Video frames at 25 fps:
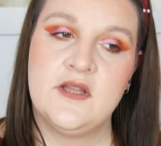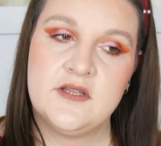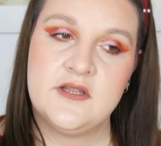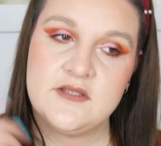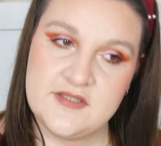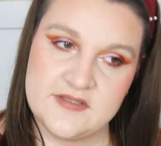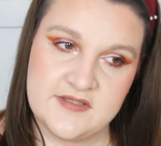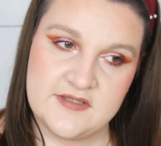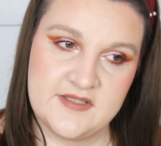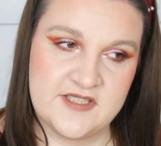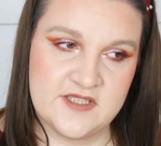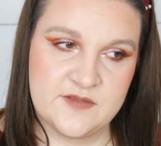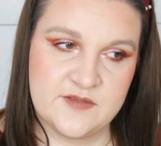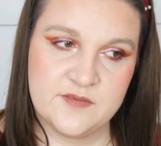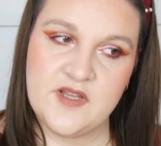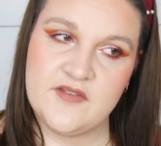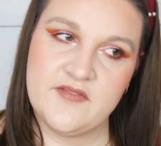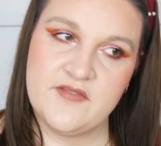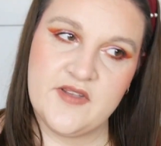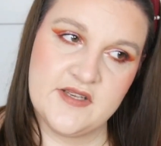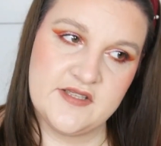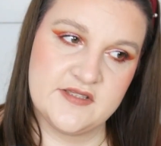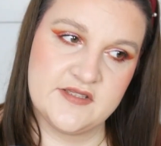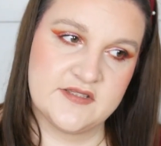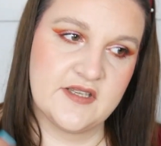Das nächste Mal
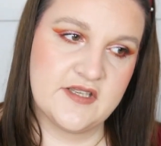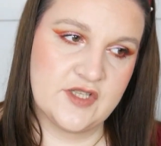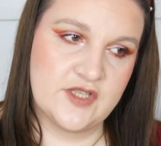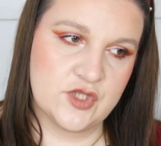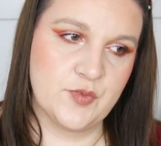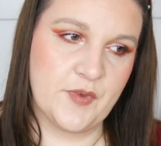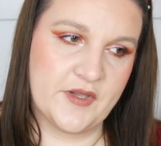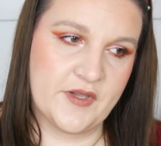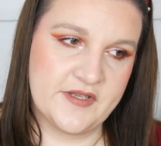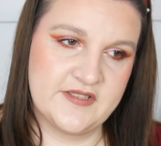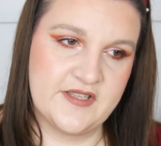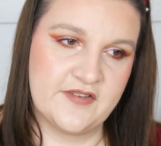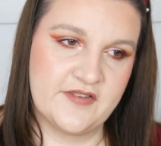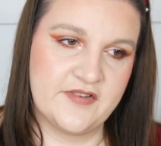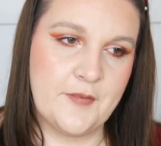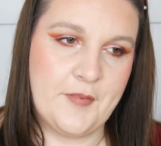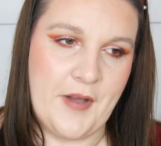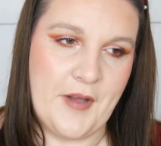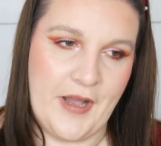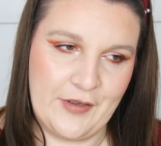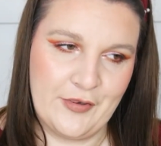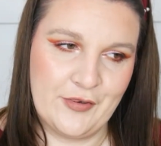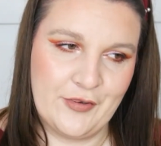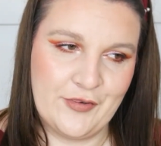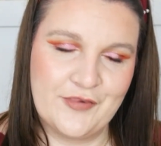werde ich dann entsprechend der
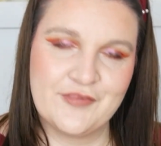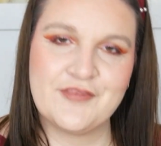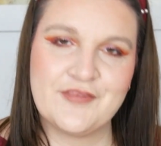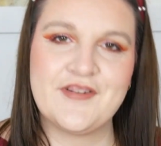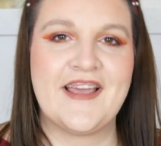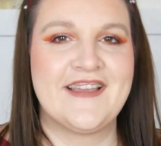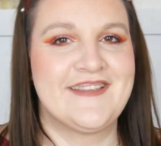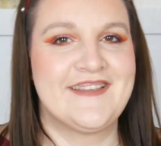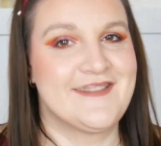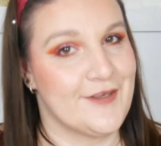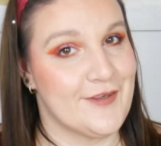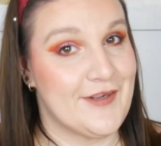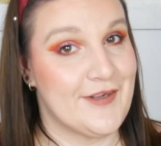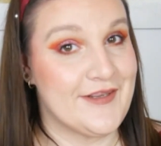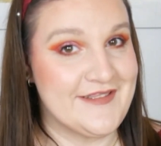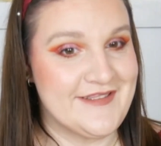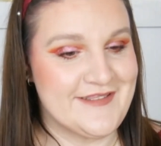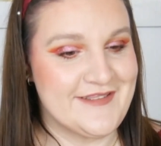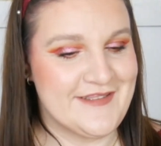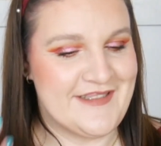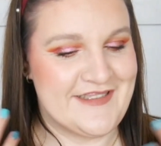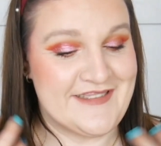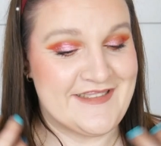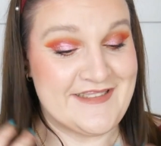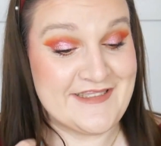Verpackung vielleicht auch
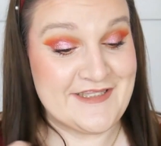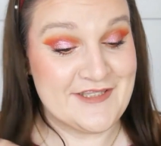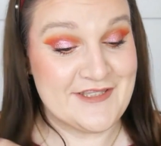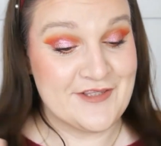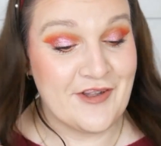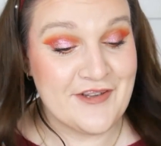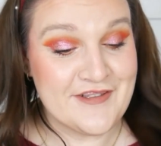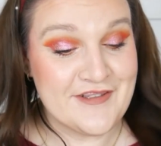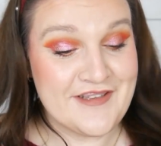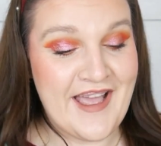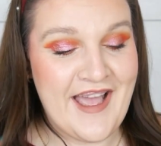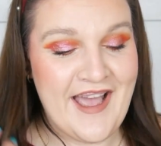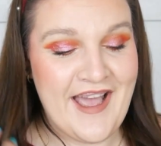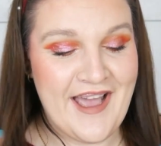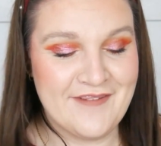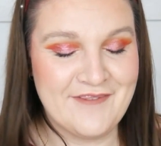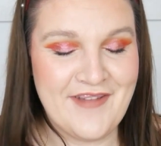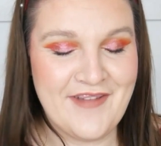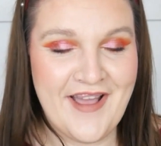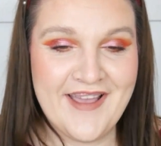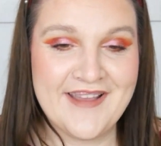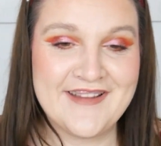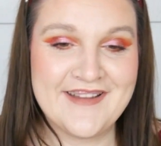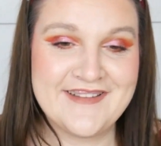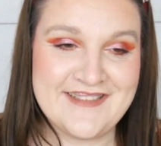das ins trockene Haar
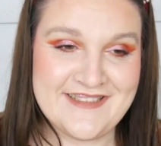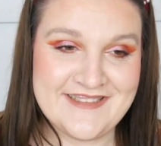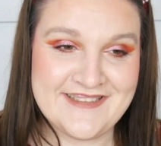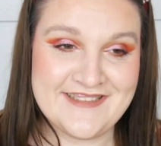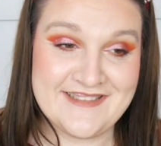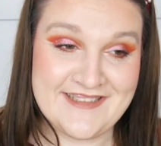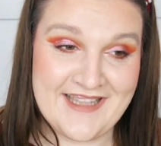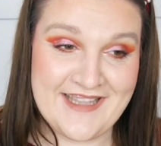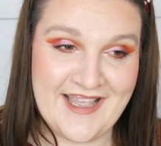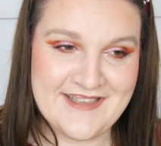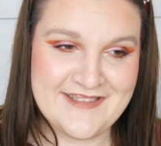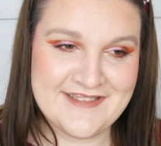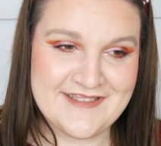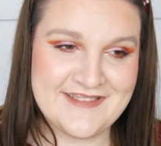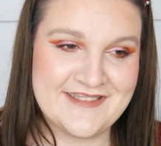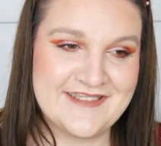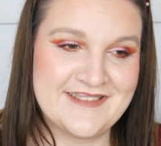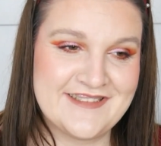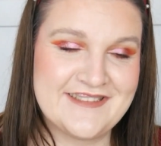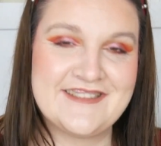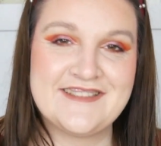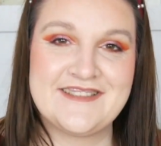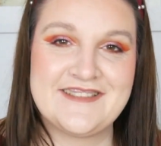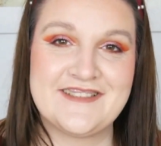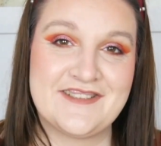machen, dieses
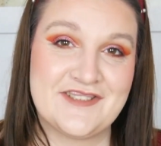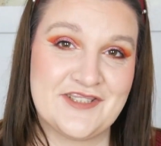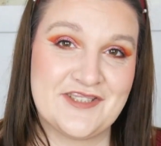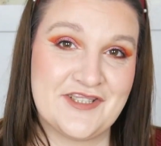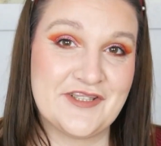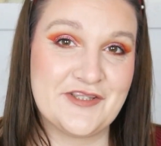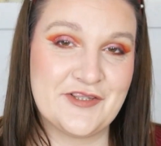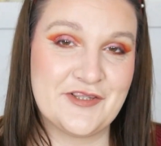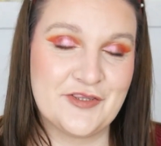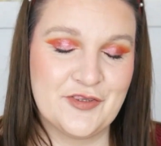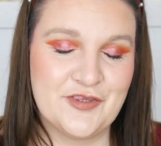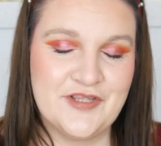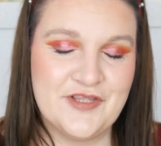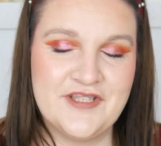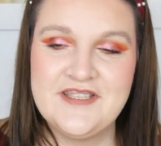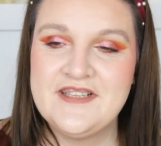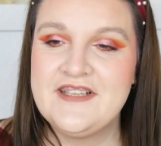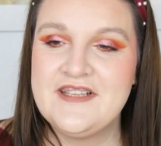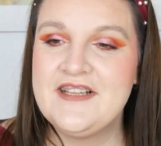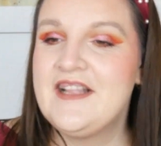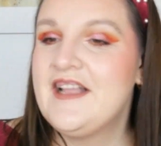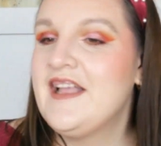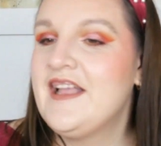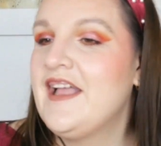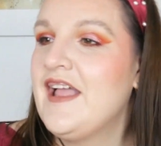erste, diesen Schritt Null,
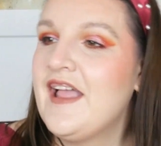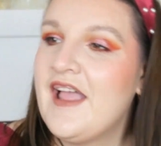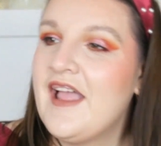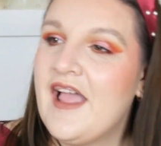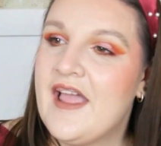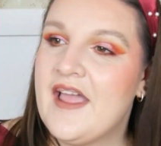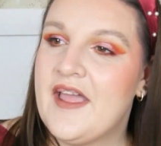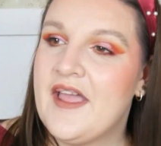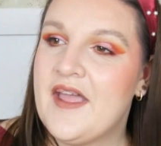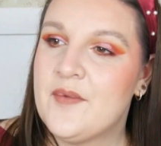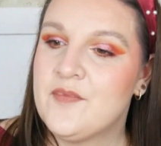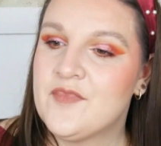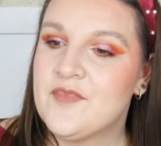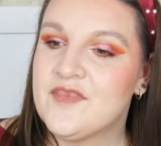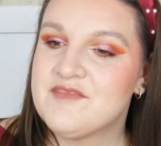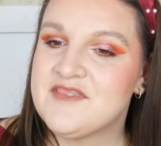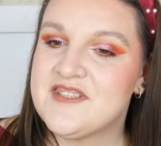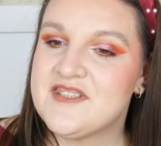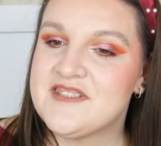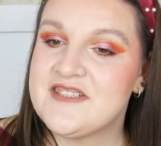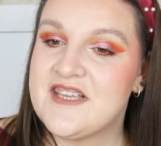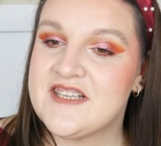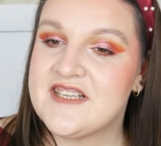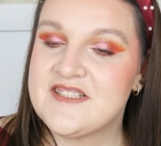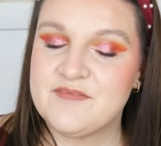ähm, um
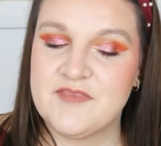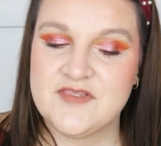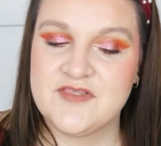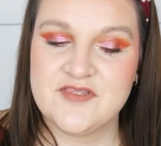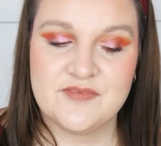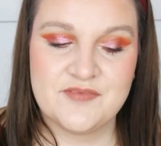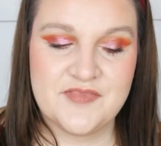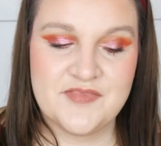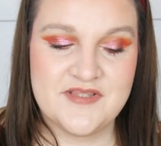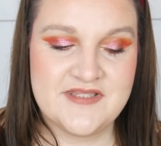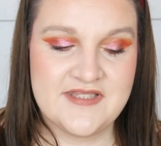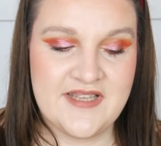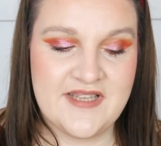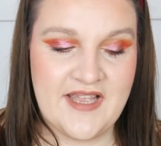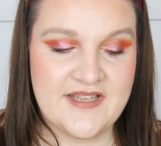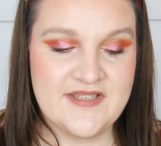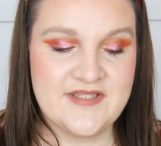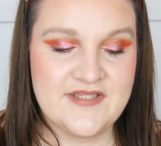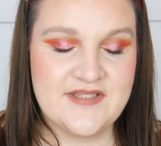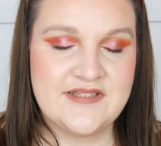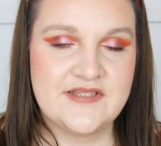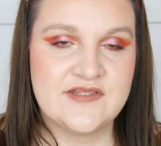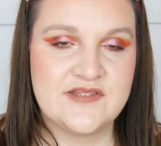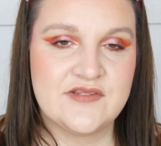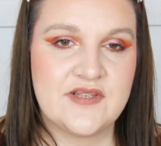das erstmal so ein bisschen
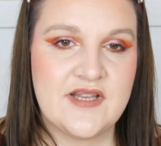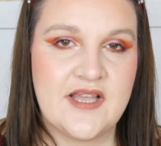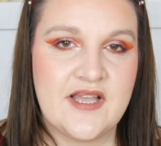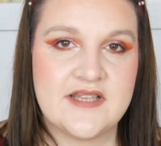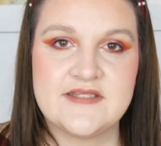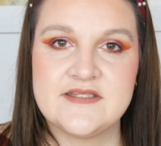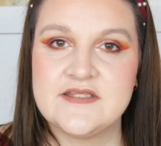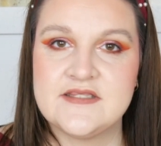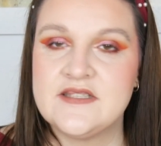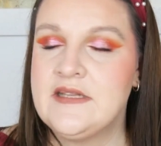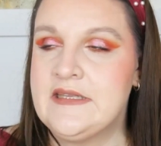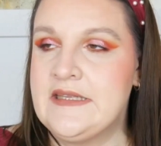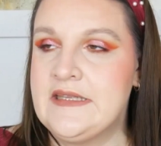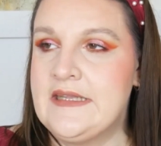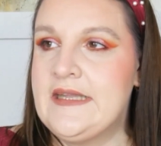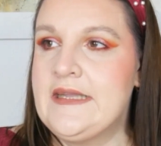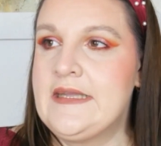einziehen zu lassen.